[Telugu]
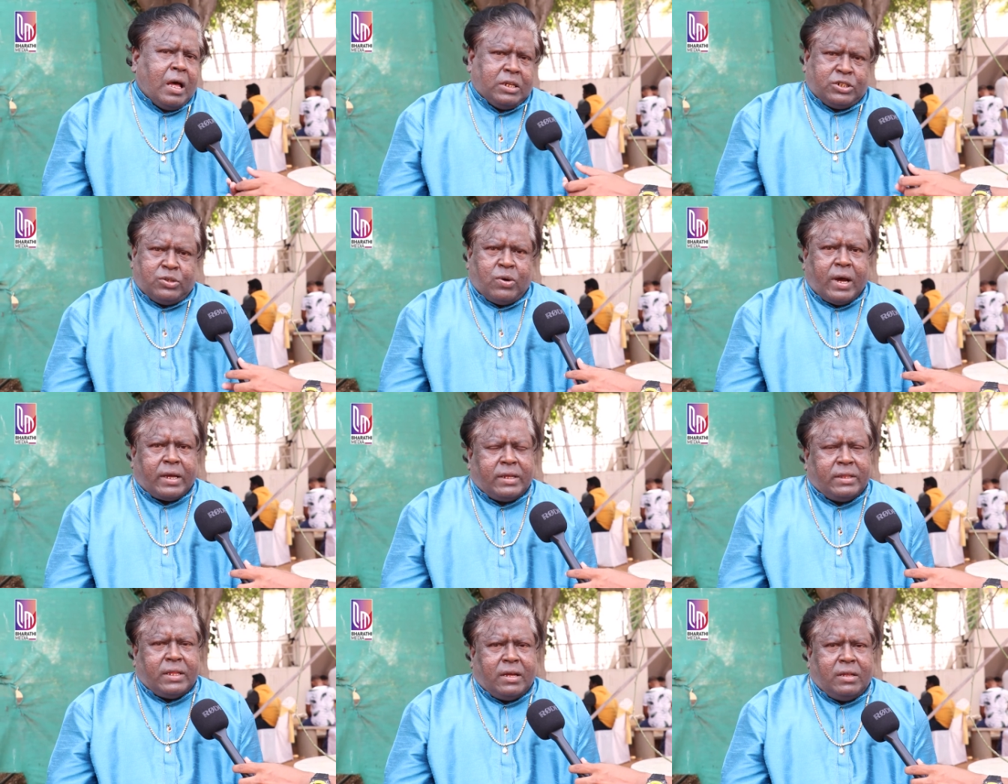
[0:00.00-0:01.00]
ఆ షో
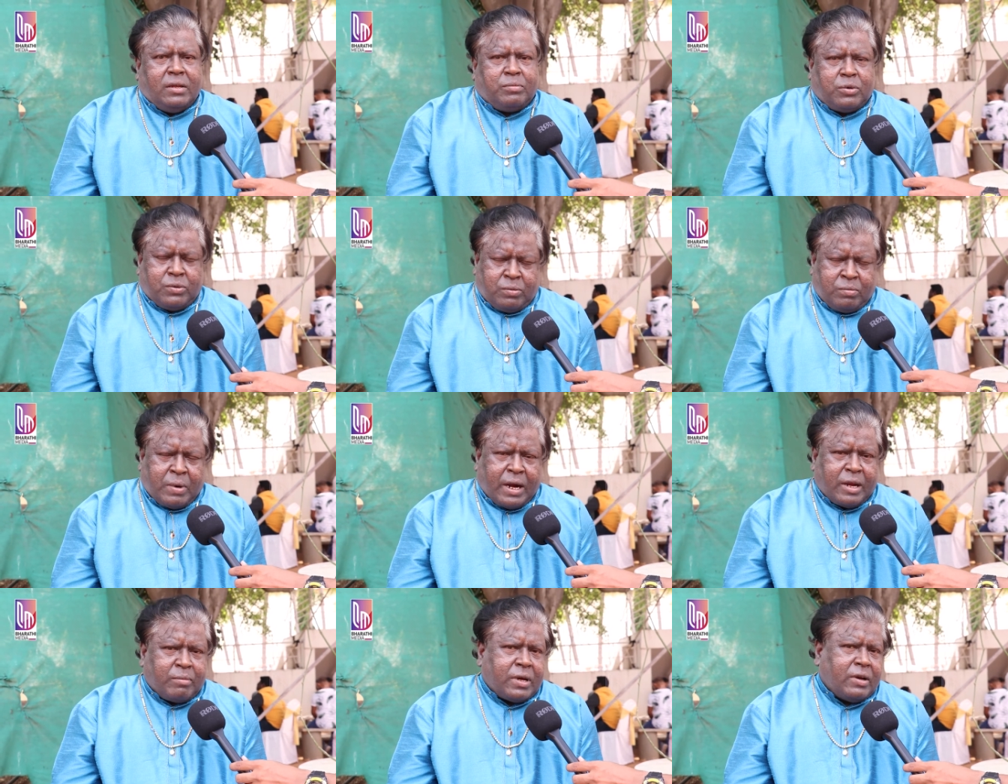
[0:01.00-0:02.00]
ఆగిందా ఇప్పుడు
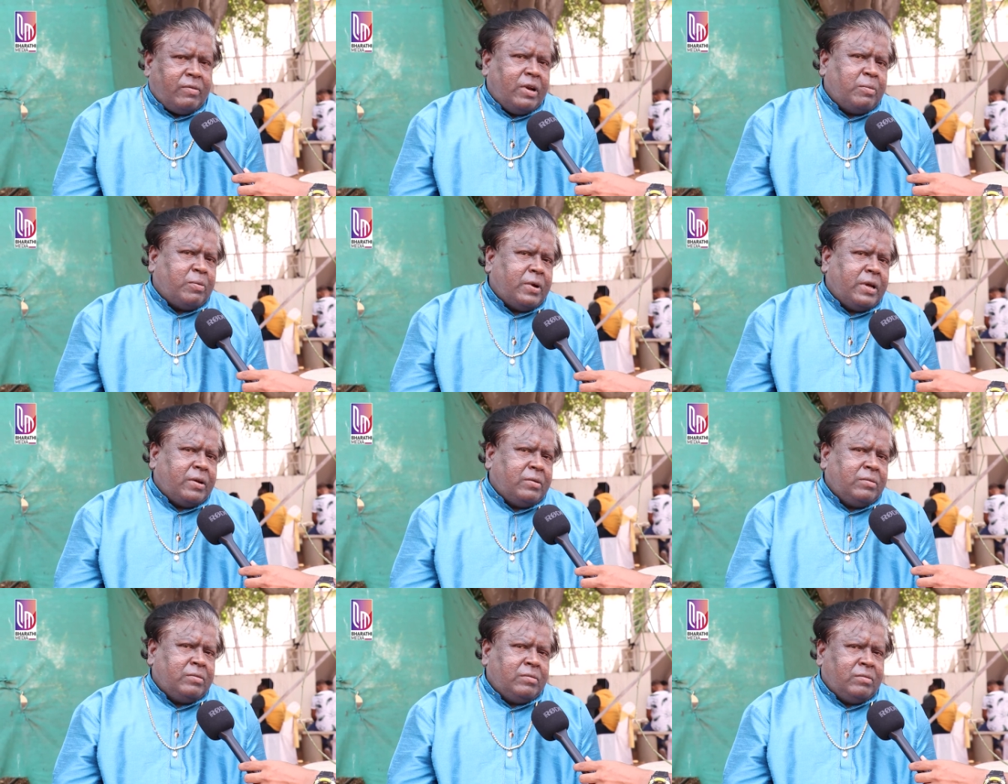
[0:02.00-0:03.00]
మేడం గారు వెళ్ళిపోయారు
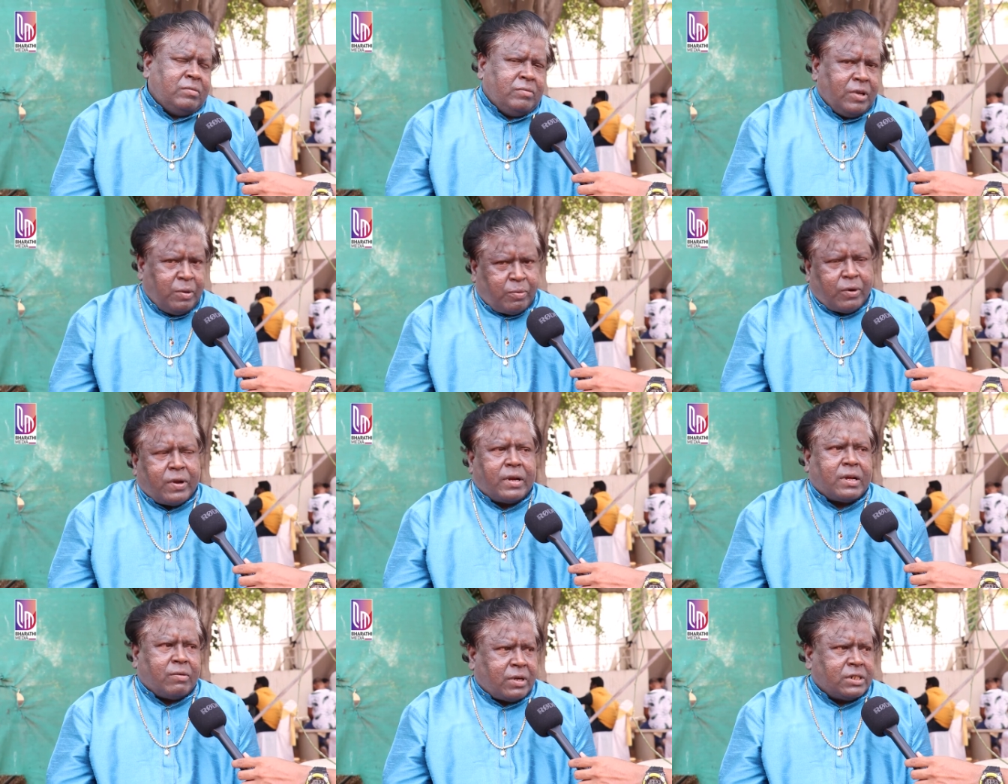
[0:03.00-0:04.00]

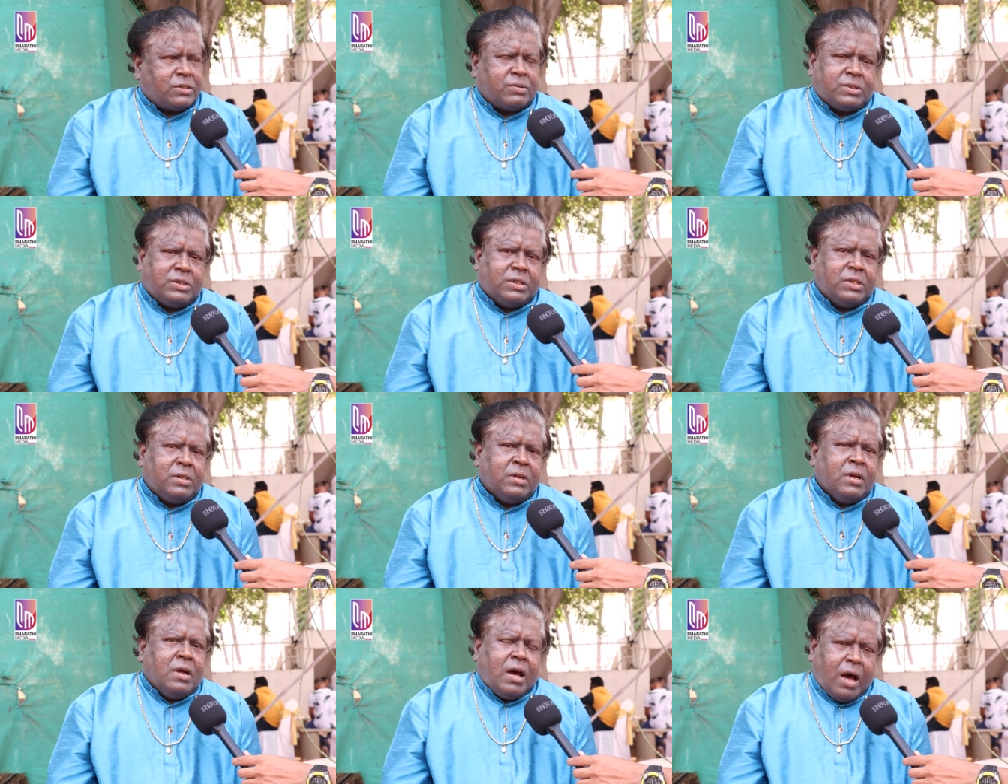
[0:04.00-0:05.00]
వెళ్ళిపోవడానికి అవకాశం వచ్చింది
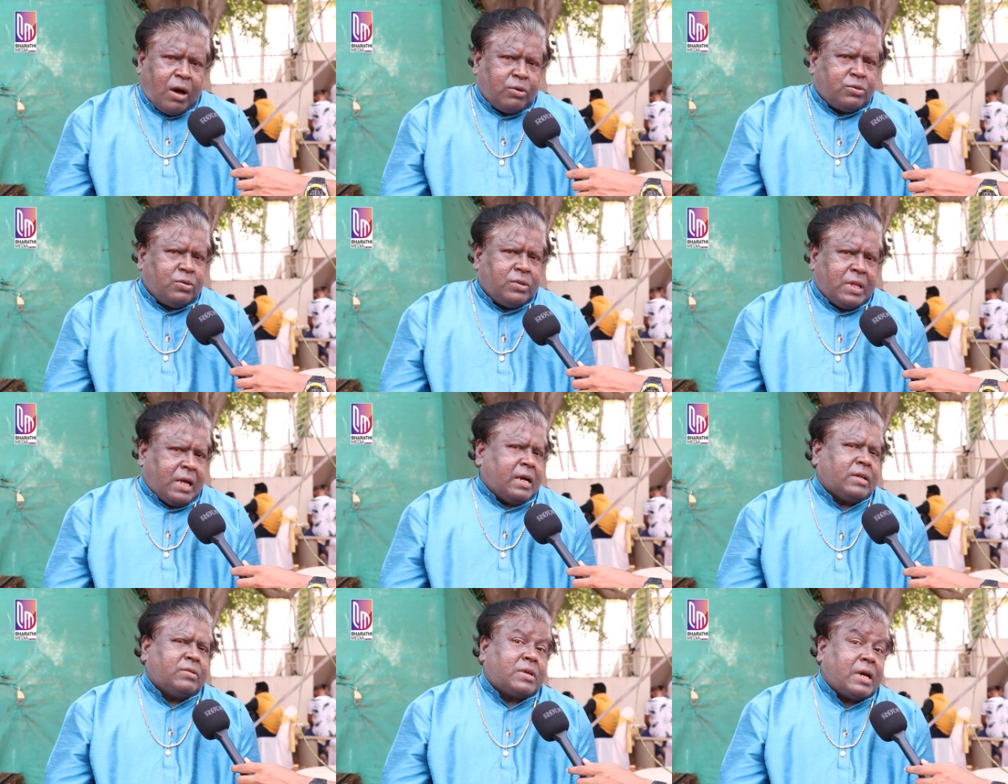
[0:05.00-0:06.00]
ఆగుతుంది
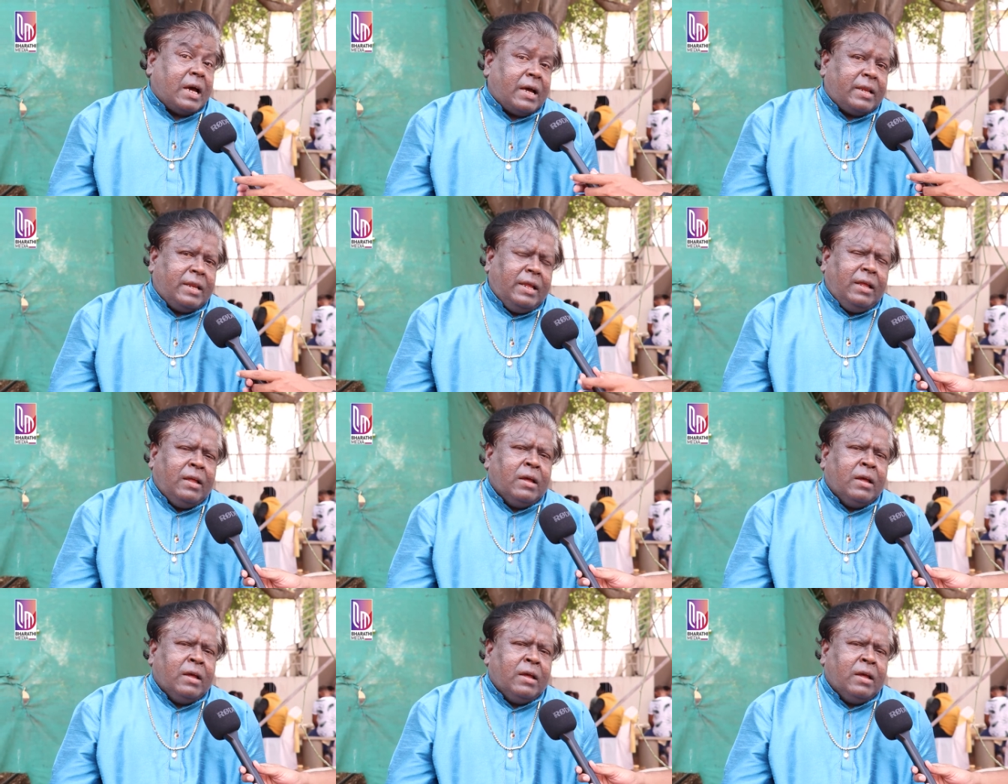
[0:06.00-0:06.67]
ఆగదు కానీ